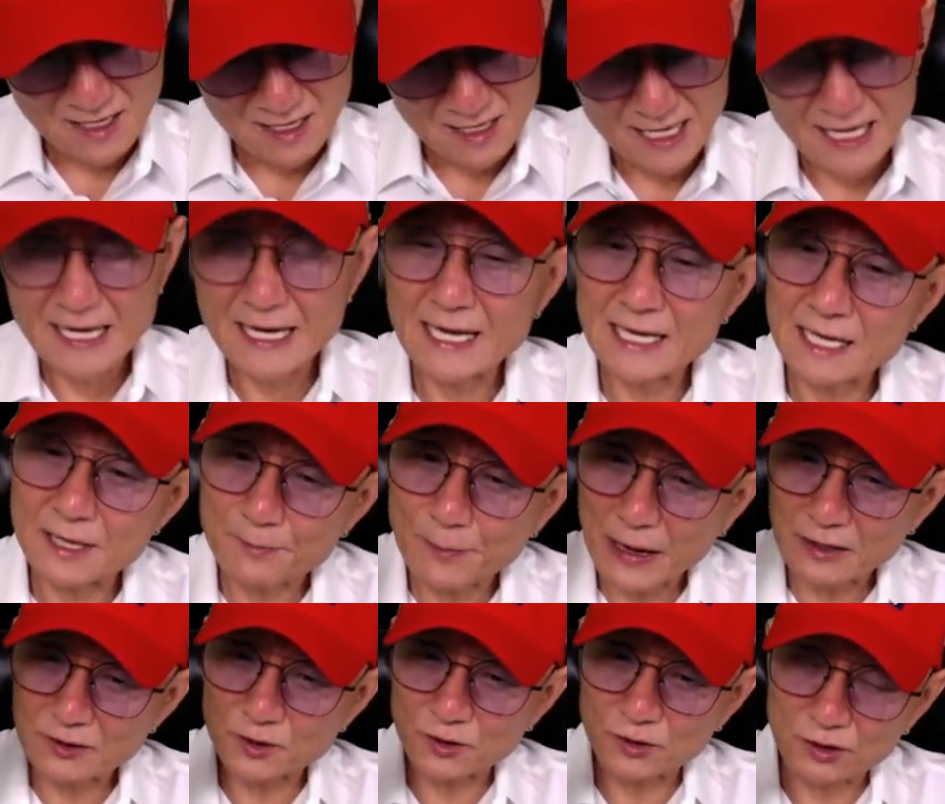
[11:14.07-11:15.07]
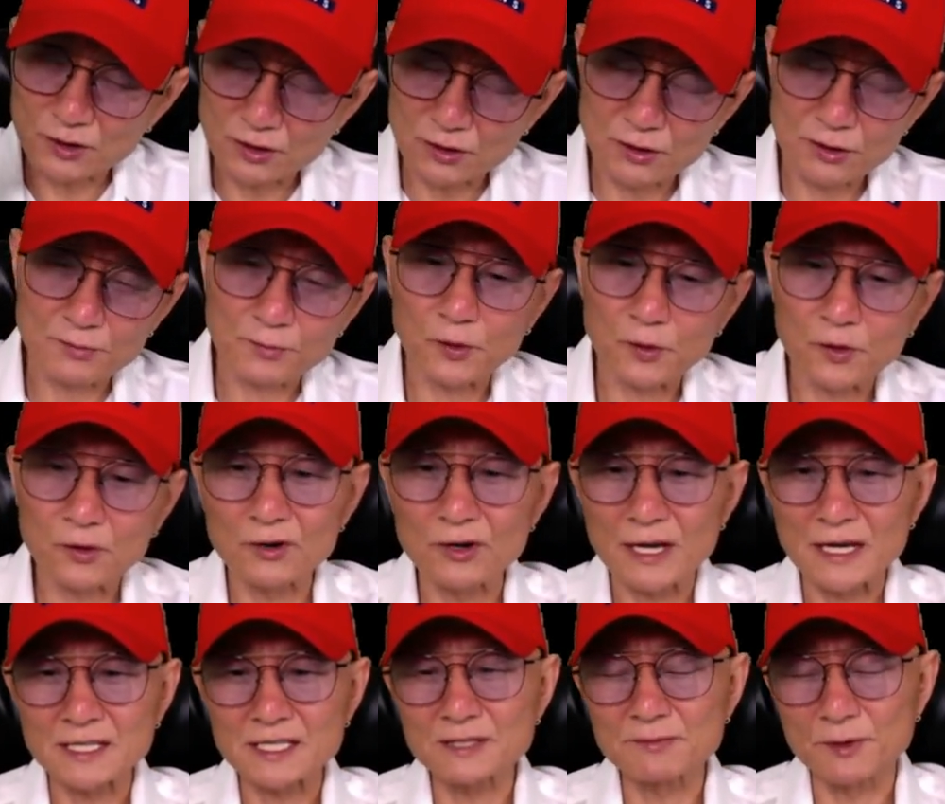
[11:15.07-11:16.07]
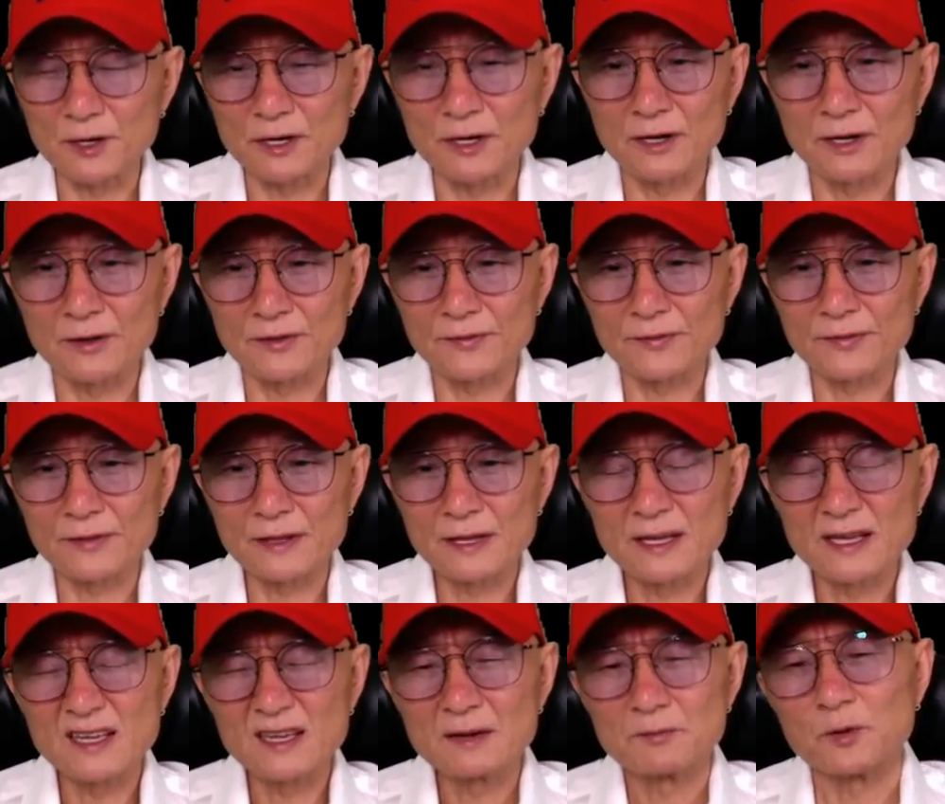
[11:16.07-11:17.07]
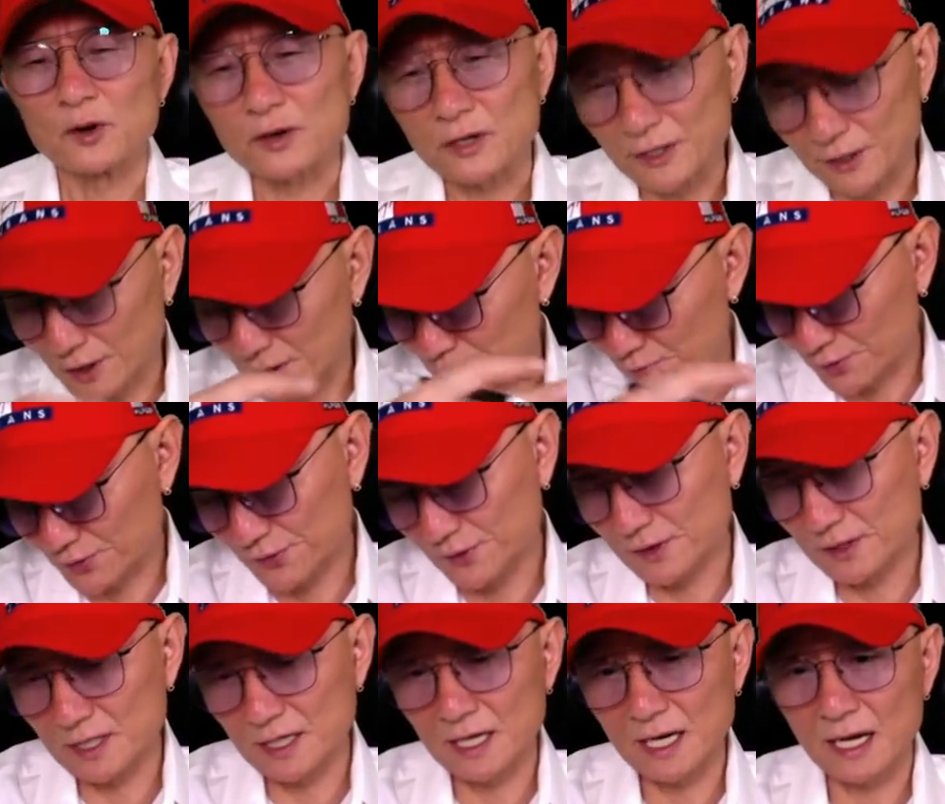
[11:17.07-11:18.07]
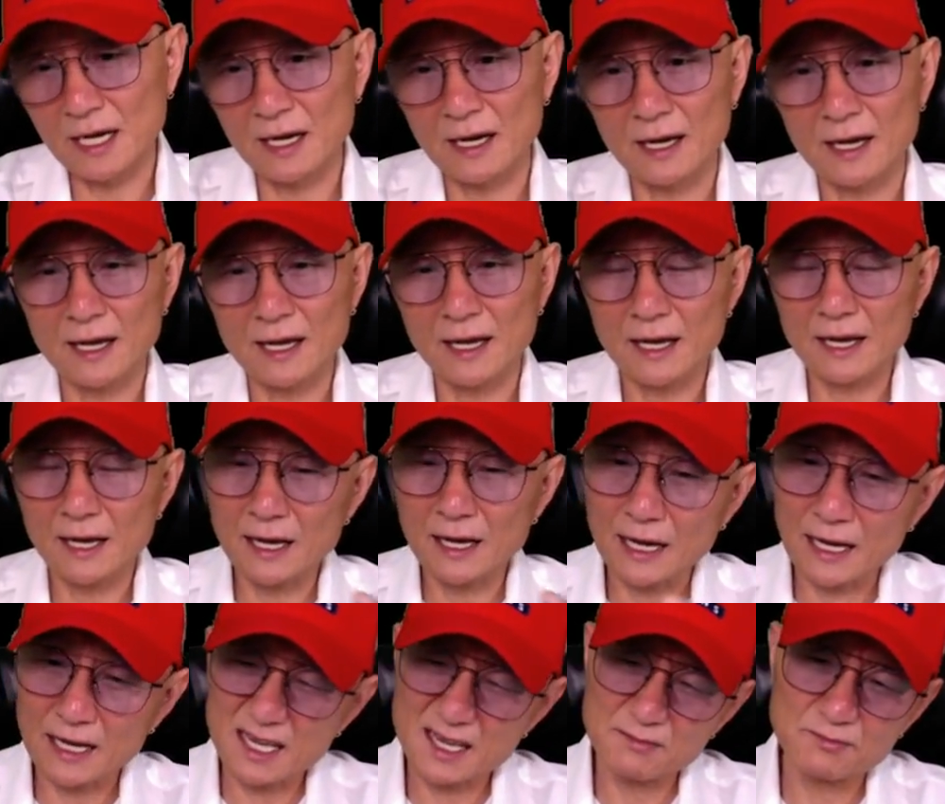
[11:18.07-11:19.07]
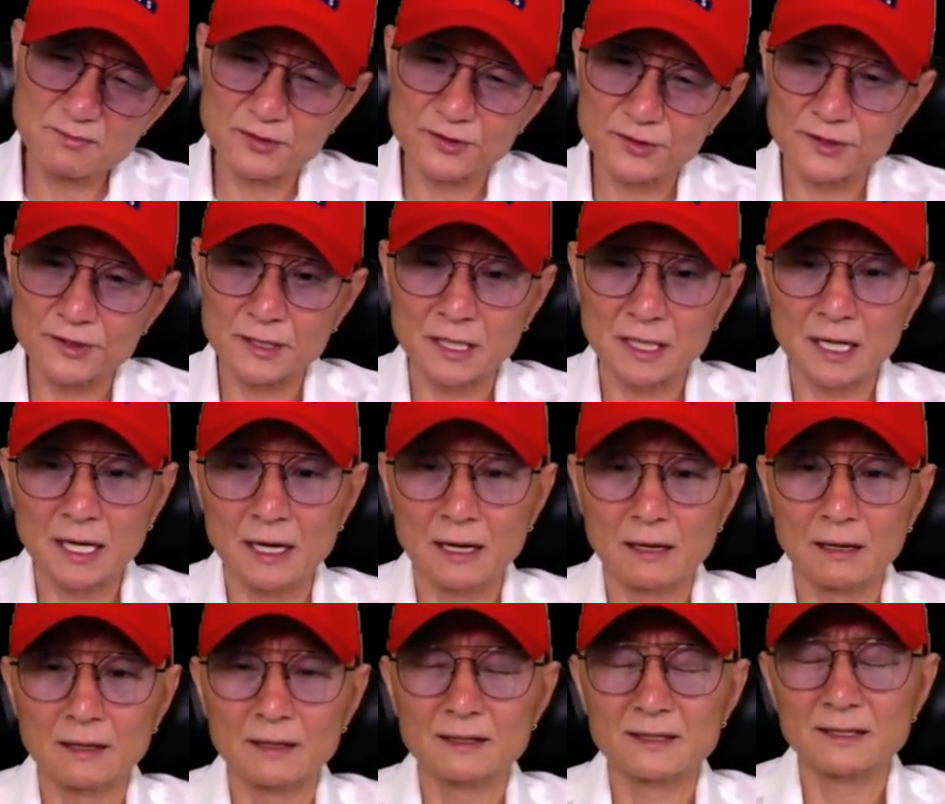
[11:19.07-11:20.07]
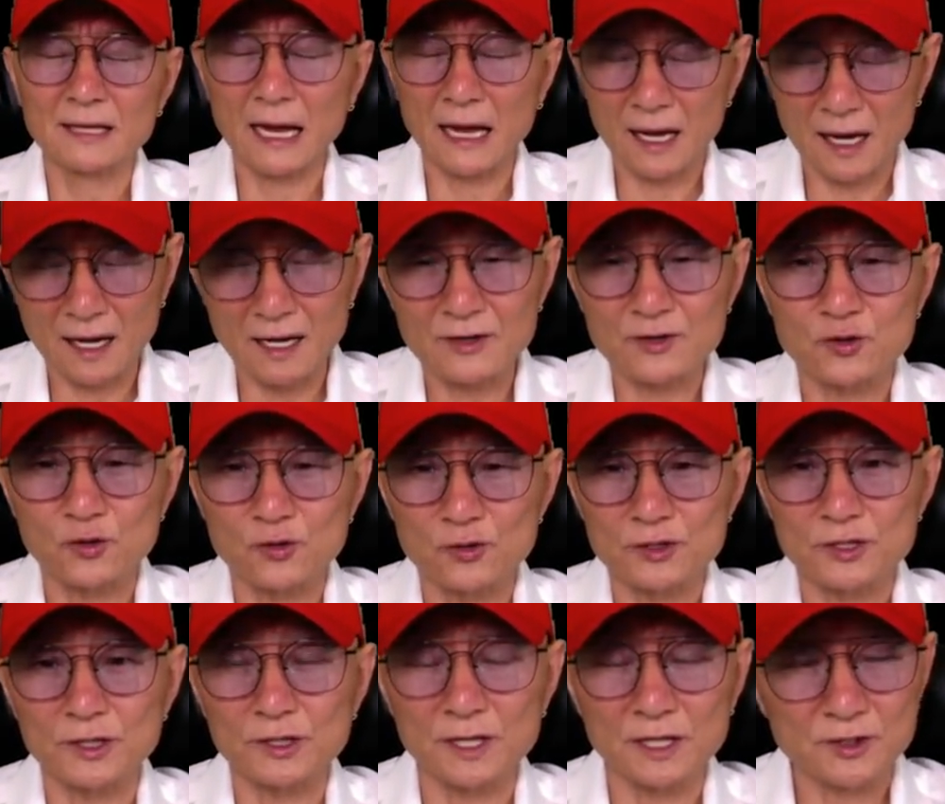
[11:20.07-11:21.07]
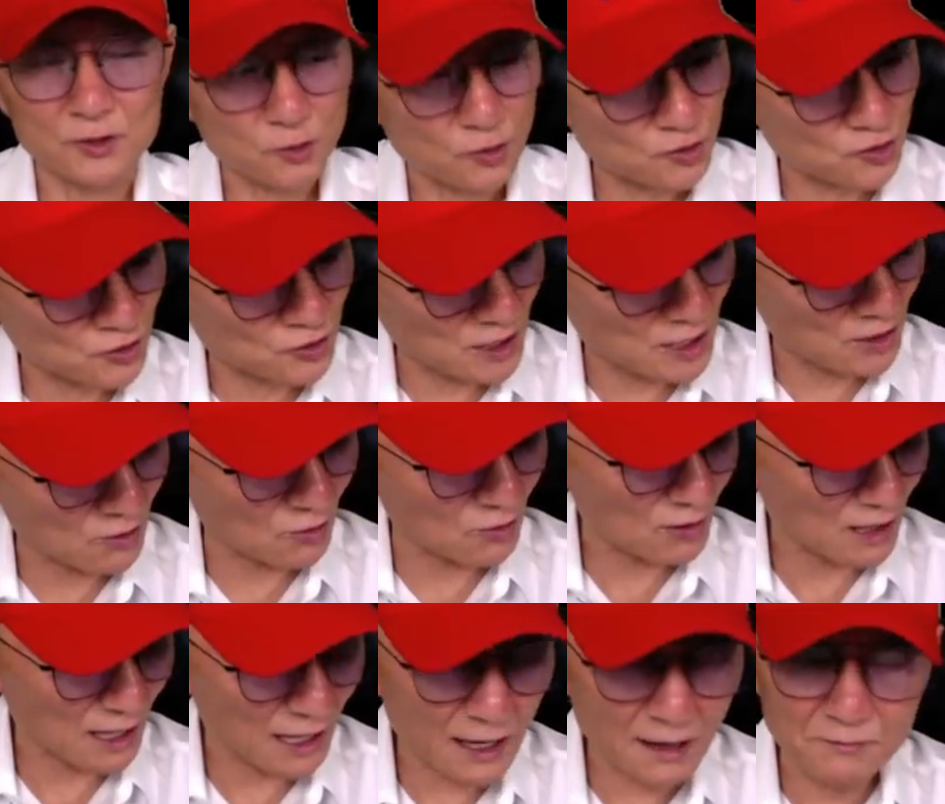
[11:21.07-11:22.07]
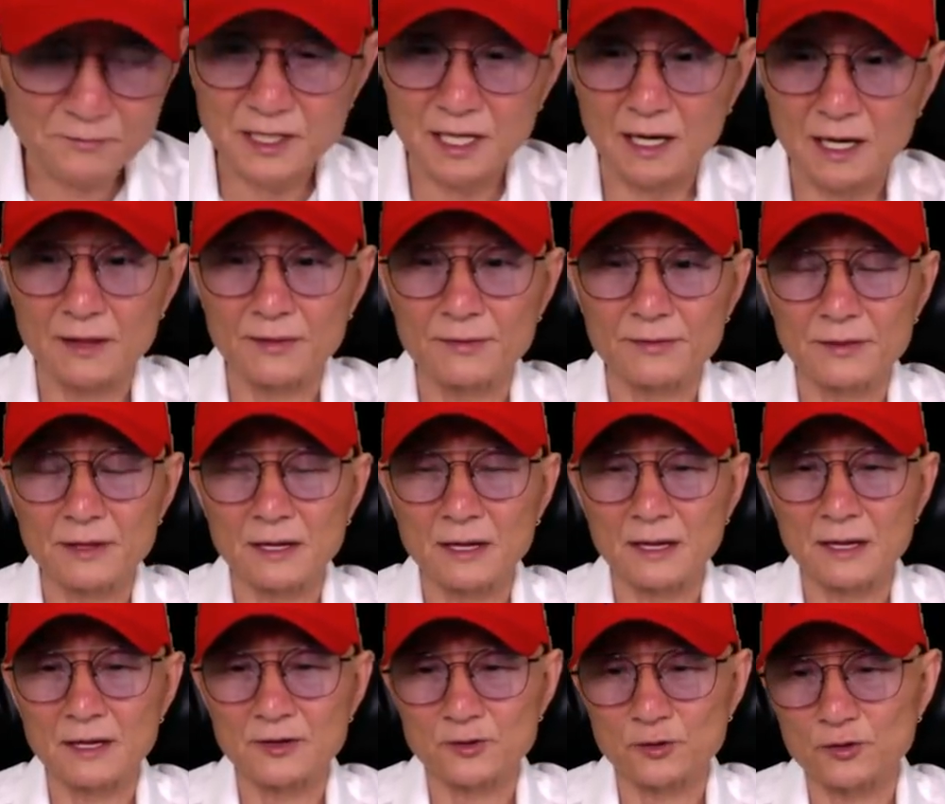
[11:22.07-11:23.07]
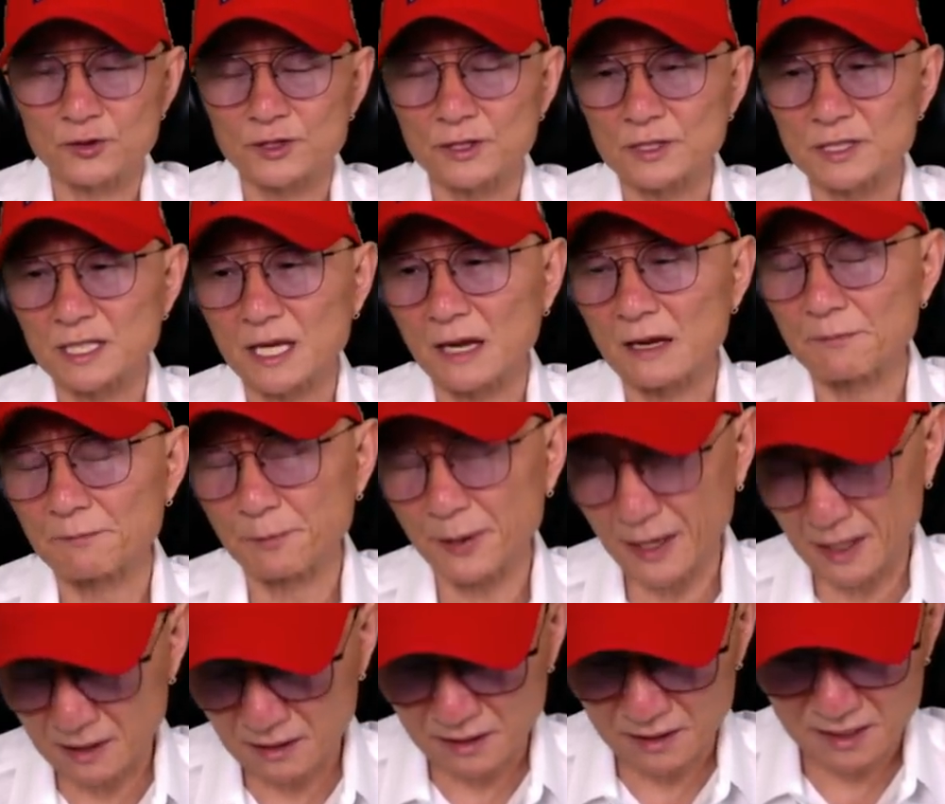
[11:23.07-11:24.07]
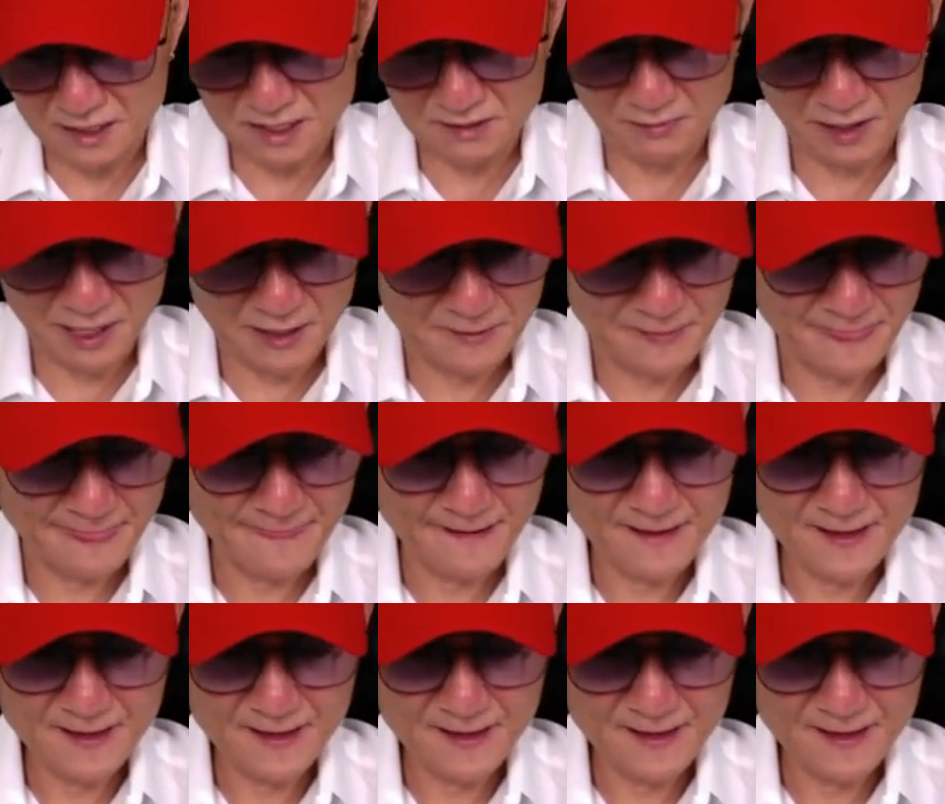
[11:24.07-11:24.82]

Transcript: 에, 예, 이 방송을 보고 계시면 뭐 그런 분들이나 아닌 분들이나 다 조철의 소중하고 감사한 조철 스타일 팬들이지만